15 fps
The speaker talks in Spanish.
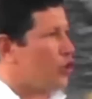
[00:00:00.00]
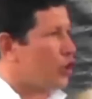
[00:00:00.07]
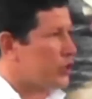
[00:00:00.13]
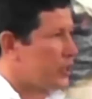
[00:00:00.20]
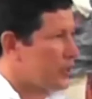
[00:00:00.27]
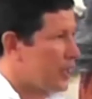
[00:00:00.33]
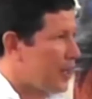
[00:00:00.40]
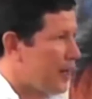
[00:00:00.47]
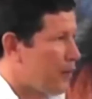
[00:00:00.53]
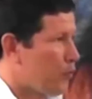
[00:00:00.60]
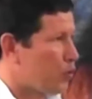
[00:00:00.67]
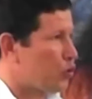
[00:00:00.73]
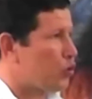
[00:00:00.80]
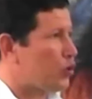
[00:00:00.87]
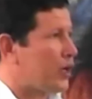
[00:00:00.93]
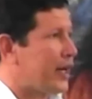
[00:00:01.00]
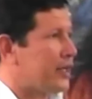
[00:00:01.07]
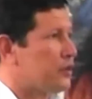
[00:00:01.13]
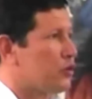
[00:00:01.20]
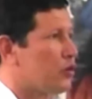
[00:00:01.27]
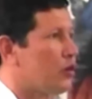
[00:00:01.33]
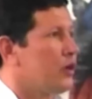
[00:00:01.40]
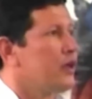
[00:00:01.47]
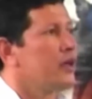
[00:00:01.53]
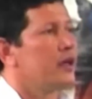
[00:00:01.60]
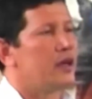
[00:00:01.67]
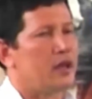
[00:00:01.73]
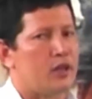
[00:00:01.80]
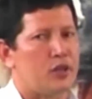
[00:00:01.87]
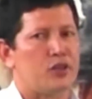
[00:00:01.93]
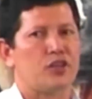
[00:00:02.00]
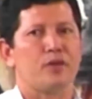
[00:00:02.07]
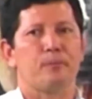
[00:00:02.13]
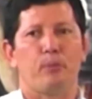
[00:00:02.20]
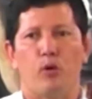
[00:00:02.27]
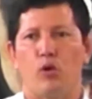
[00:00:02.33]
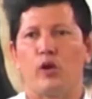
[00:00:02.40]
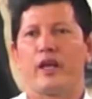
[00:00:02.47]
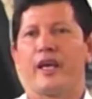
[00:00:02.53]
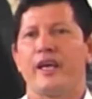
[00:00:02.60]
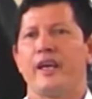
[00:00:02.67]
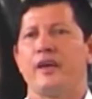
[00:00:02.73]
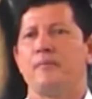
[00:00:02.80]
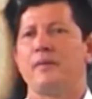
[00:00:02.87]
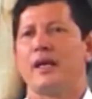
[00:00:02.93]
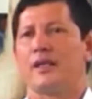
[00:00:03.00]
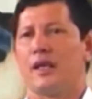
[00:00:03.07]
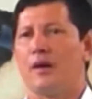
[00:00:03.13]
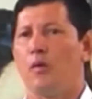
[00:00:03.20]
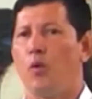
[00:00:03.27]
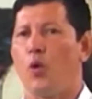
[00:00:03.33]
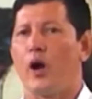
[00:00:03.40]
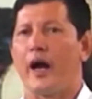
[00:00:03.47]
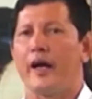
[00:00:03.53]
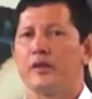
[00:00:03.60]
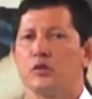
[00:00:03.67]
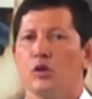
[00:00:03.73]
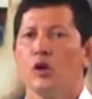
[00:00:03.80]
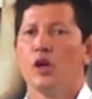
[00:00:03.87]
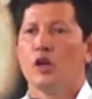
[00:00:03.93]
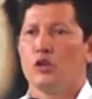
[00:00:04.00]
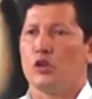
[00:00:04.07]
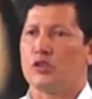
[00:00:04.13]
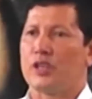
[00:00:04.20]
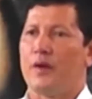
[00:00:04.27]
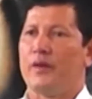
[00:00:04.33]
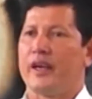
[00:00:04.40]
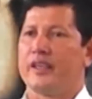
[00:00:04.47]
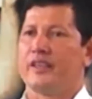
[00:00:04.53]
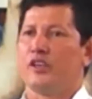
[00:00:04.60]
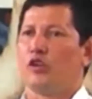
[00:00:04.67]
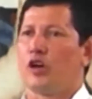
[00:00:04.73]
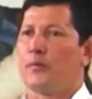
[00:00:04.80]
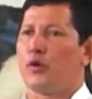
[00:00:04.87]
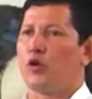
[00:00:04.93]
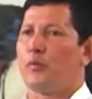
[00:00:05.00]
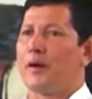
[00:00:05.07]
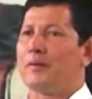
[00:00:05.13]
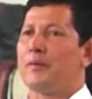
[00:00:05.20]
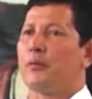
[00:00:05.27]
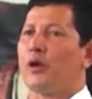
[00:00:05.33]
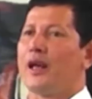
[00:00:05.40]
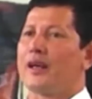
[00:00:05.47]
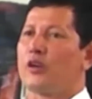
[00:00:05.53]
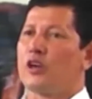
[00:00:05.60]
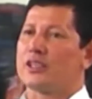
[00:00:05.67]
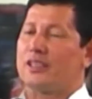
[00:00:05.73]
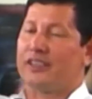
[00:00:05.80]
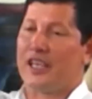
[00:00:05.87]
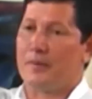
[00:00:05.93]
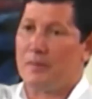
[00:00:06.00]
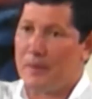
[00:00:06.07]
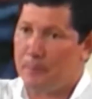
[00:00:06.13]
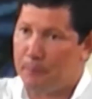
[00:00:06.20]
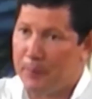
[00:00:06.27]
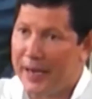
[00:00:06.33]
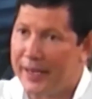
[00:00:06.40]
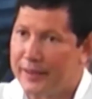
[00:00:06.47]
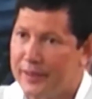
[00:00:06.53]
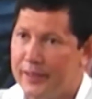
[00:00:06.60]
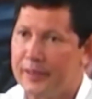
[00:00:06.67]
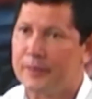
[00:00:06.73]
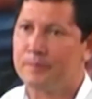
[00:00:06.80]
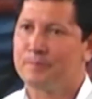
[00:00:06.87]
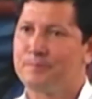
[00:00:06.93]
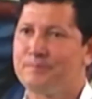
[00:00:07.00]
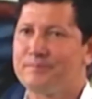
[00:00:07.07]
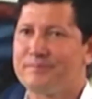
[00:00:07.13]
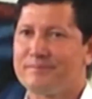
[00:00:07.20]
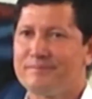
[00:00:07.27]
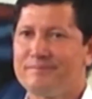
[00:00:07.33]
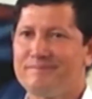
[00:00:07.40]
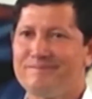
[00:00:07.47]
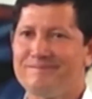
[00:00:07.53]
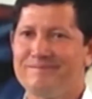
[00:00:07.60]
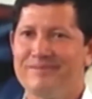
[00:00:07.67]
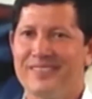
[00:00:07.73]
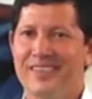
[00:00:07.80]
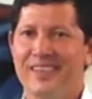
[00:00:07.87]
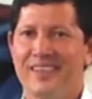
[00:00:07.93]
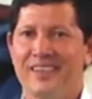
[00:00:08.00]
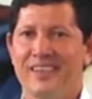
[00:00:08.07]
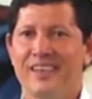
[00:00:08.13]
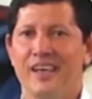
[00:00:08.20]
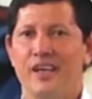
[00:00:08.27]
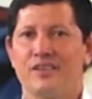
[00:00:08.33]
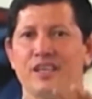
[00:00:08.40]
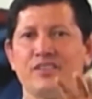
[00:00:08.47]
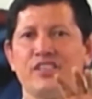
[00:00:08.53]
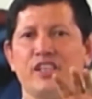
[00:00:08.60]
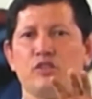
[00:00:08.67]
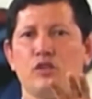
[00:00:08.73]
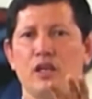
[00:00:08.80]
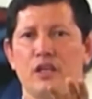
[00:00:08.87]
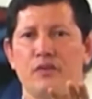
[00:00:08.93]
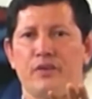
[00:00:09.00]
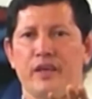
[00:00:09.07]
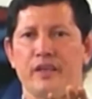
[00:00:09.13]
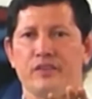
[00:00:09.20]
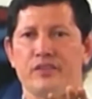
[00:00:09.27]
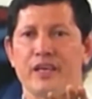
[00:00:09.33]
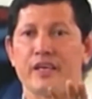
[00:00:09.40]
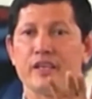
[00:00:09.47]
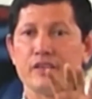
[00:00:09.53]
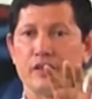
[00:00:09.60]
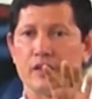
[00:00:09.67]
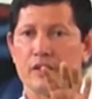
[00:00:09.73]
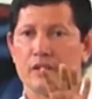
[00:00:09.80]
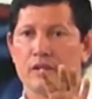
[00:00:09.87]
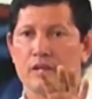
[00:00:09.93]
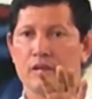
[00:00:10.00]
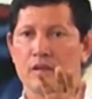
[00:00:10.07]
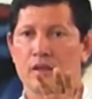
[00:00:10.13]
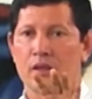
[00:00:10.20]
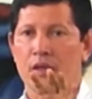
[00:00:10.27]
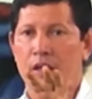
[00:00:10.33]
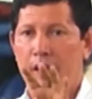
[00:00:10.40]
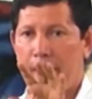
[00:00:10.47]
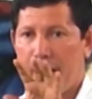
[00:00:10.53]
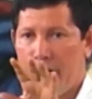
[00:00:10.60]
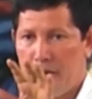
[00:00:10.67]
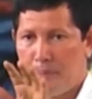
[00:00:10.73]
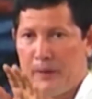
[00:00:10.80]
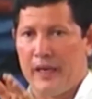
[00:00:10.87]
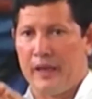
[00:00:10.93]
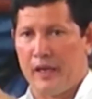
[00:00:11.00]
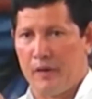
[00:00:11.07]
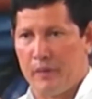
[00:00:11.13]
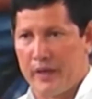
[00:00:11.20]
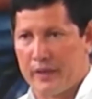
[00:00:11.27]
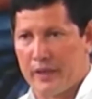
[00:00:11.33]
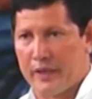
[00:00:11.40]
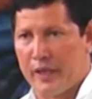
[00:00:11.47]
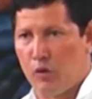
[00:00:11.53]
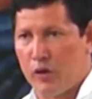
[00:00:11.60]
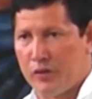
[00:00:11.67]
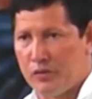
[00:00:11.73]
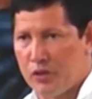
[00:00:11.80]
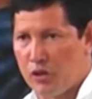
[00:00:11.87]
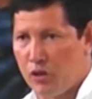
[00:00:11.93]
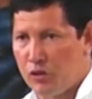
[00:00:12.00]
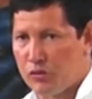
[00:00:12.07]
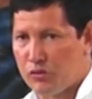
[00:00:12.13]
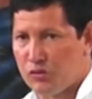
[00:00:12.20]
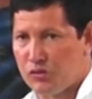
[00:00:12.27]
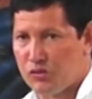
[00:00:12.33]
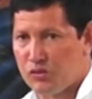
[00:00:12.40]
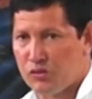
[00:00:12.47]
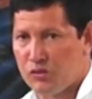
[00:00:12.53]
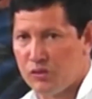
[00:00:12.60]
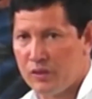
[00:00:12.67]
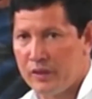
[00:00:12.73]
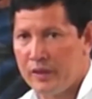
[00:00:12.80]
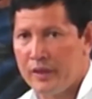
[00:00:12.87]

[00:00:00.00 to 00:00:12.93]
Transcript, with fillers: y yo te muy buscando. Y le dice, ¿por qué me andaba buscando? ¿No sabe que tengo que preocuparme por las cosas de mi padre? Está haciendo la diferencia aquí. El Padre verdadero es Dios,